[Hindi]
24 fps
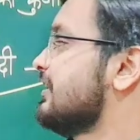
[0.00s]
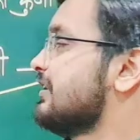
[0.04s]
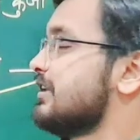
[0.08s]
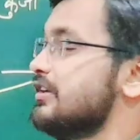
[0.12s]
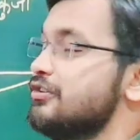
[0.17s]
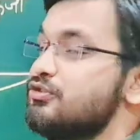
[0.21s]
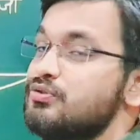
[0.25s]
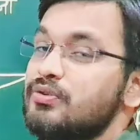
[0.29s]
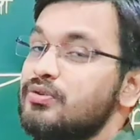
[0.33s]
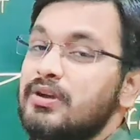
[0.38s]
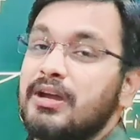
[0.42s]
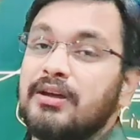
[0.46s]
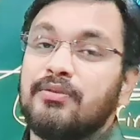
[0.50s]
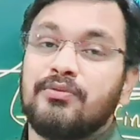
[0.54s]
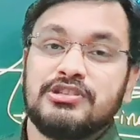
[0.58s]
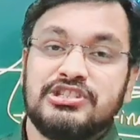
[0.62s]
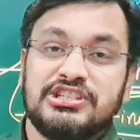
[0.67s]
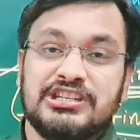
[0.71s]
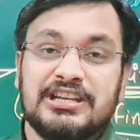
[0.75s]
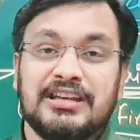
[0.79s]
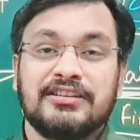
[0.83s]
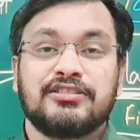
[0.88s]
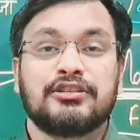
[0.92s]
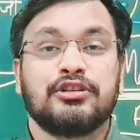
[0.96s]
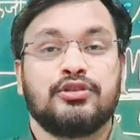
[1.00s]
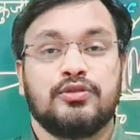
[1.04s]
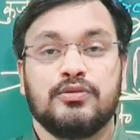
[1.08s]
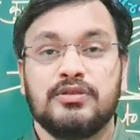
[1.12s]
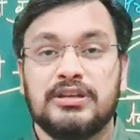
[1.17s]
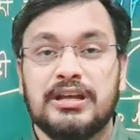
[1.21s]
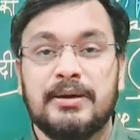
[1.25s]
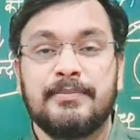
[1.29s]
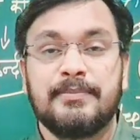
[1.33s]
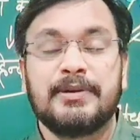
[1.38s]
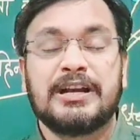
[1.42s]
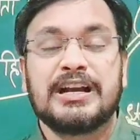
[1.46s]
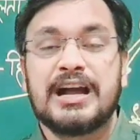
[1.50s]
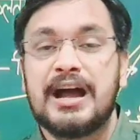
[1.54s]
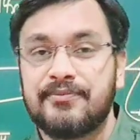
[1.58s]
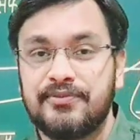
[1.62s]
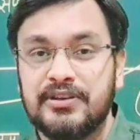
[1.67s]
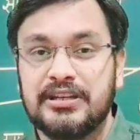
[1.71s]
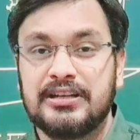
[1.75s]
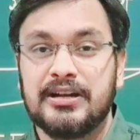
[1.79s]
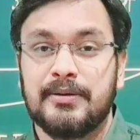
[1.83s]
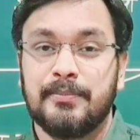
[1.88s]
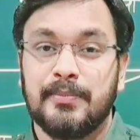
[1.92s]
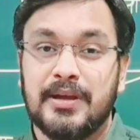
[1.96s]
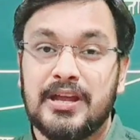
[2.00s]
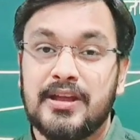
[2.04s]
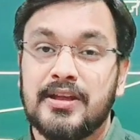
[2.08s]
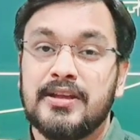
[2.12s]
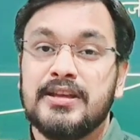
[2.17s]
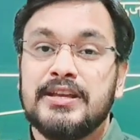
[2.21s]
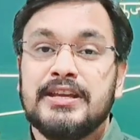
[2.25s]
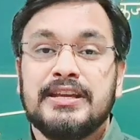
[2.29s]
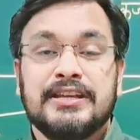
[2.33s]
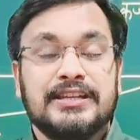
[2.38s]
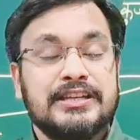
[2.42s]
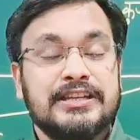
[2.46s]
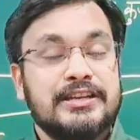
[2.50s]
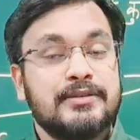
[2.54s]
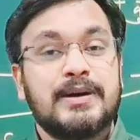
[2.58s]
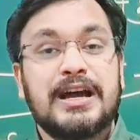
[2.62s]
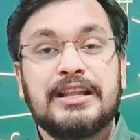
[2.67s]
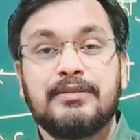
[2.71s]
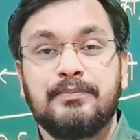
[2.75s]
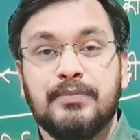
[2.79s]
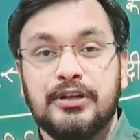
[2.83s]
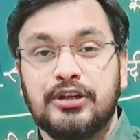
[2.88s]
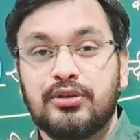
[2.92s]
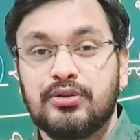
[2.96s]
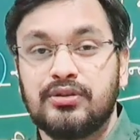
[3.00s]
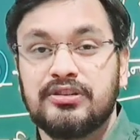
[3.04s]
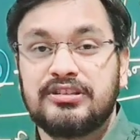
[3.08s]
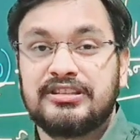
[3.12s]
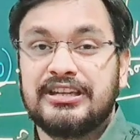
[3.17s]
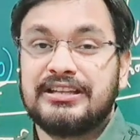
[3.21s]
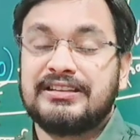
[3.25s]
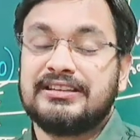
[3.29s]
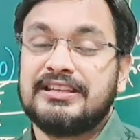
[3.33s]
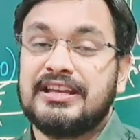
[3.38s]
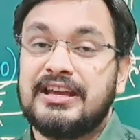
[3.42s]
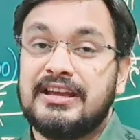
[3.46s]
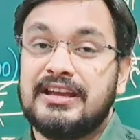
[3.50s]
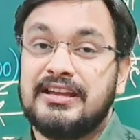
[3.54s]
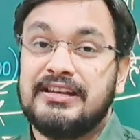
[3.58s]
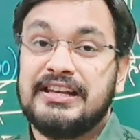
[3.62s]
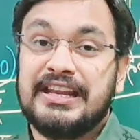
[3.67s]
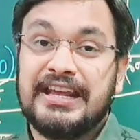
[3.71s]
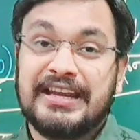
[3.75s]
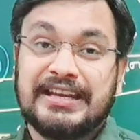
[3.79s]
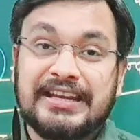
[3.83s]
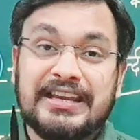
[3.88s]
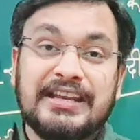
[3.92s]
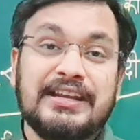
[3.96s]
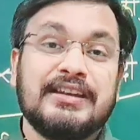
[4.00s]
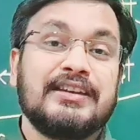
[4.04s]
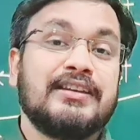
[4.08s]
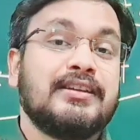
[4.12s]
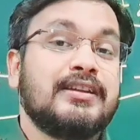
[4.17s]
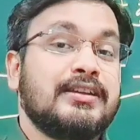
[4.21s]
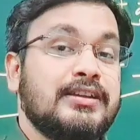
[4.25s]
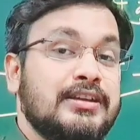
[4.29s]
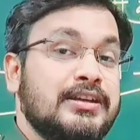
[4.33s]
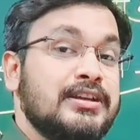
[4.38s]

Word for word: वेटेज जो है वो जीएस की तुलना में काफी कम है ये बात बिल्कुल सत्य है लेकिन